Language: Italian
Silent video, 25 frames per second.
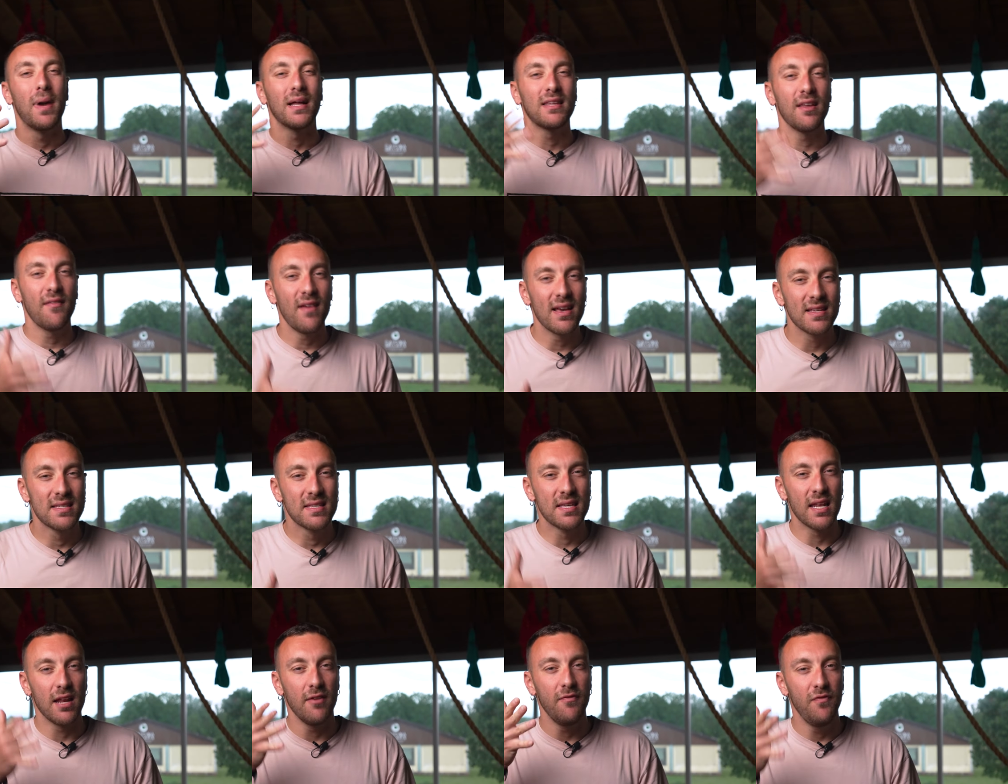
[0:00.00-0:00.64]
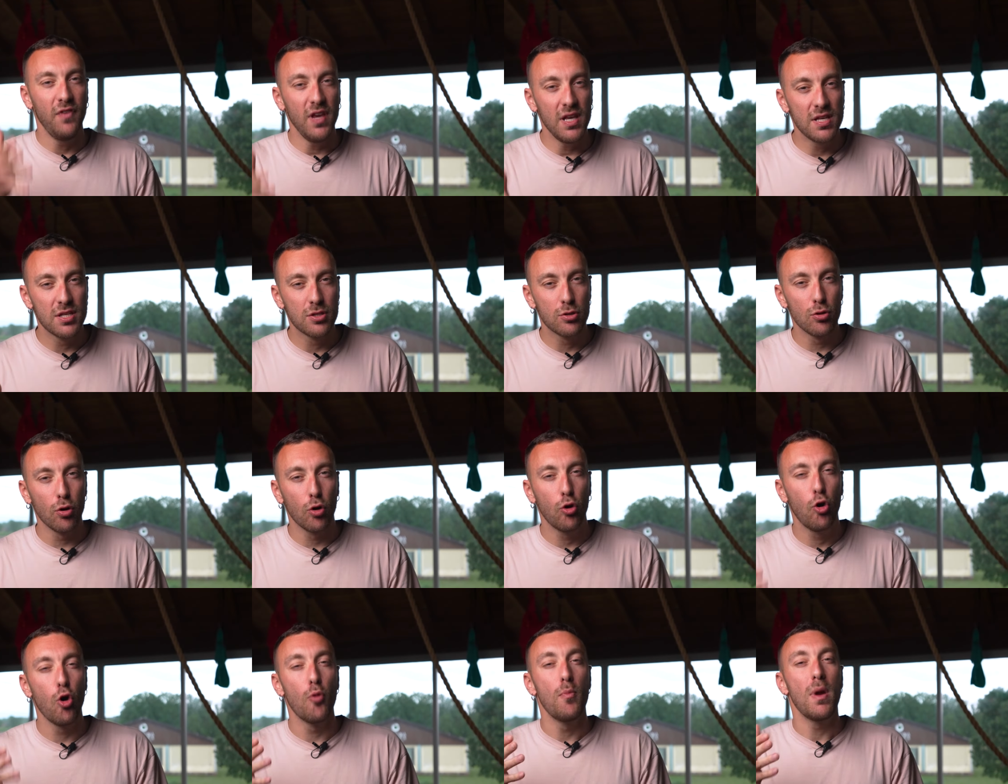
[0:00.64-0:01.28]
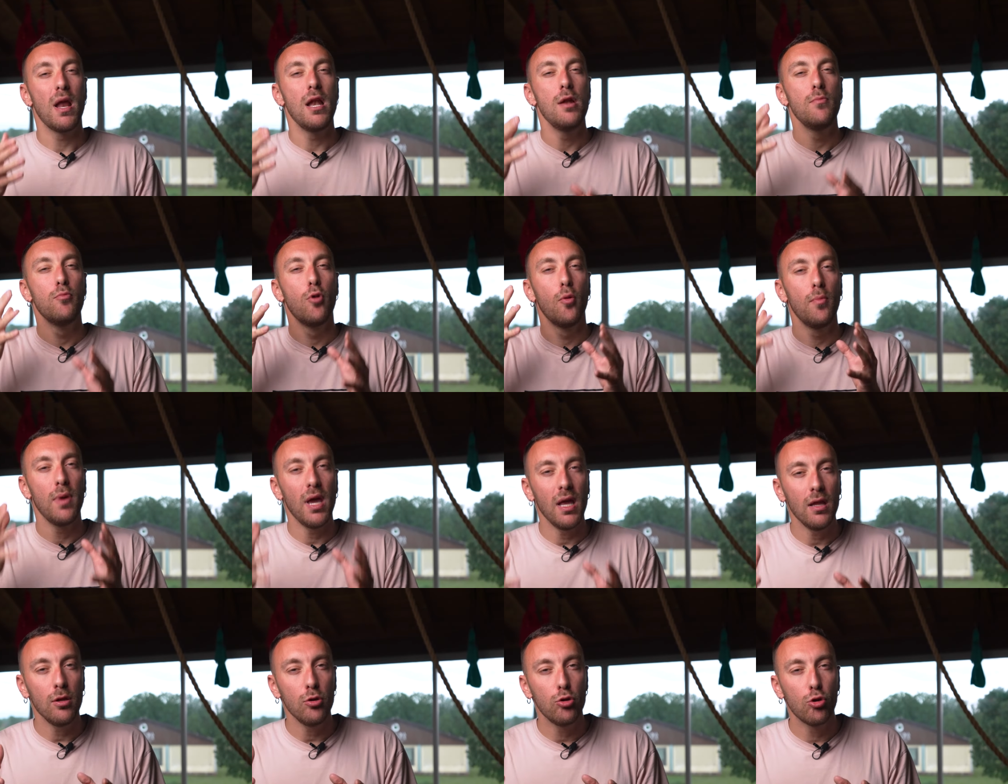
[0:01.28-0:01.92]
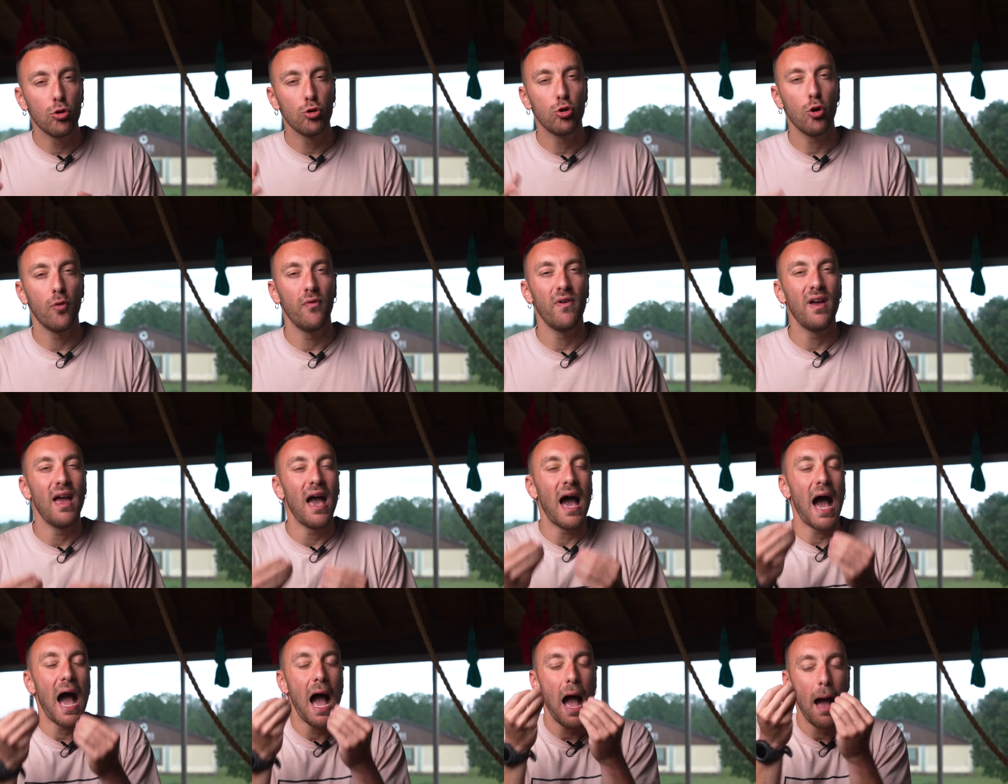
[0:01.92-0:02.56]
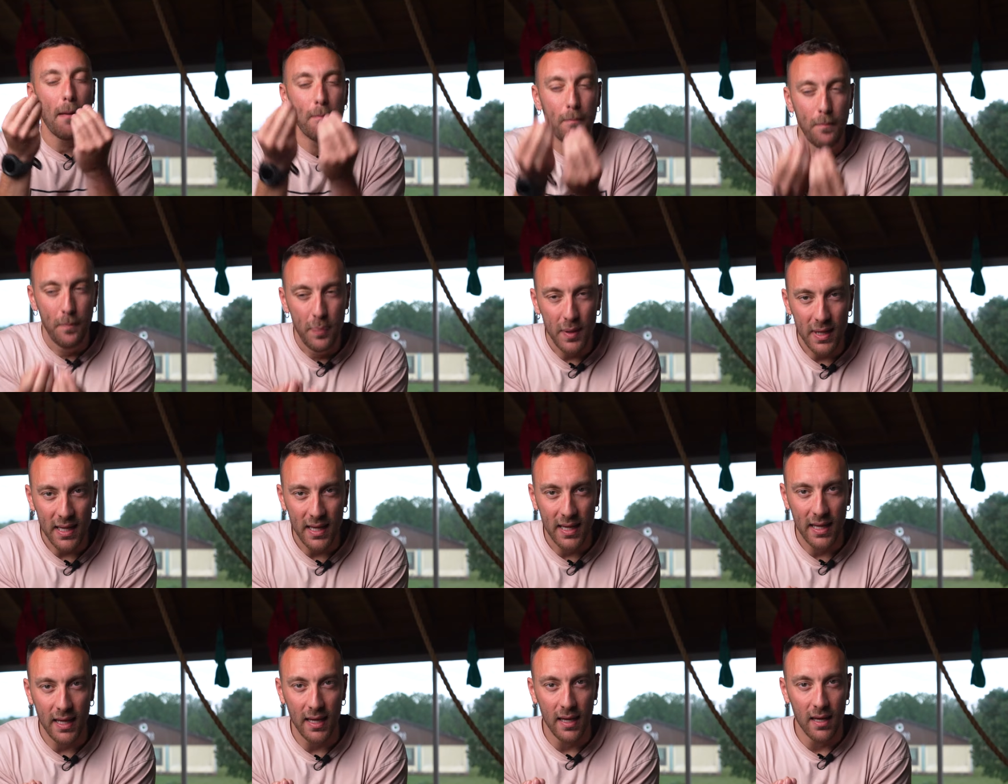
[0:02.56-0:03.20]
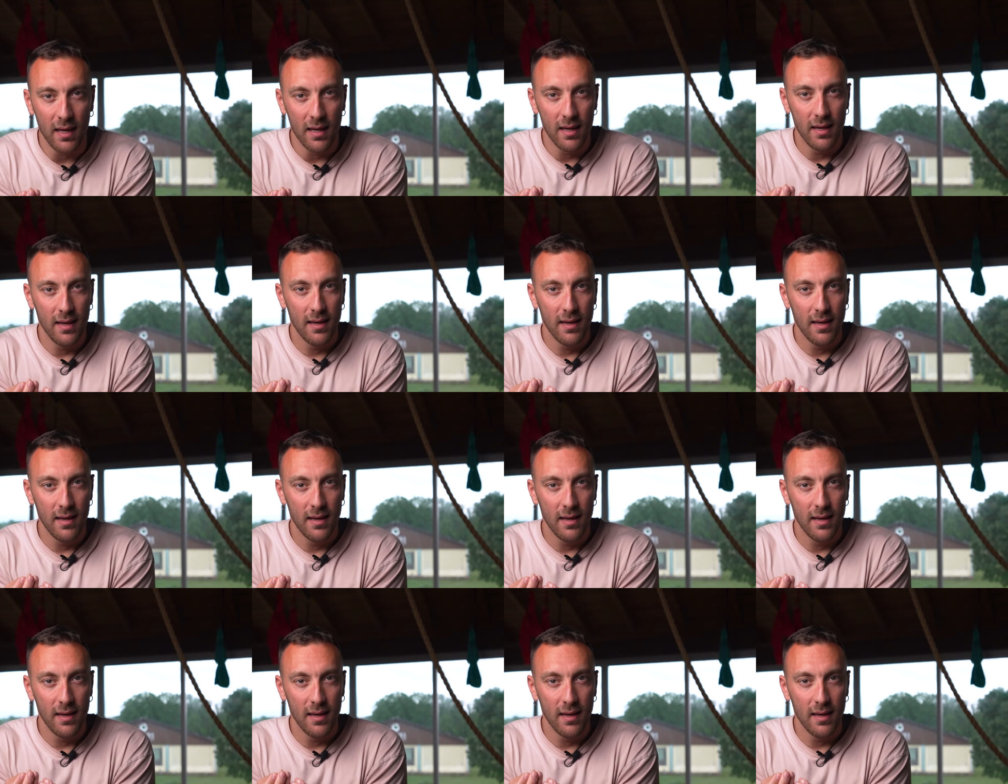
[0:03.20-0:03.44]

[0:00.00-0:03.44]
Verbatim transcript: ma deve essere visto come il momento dove applichi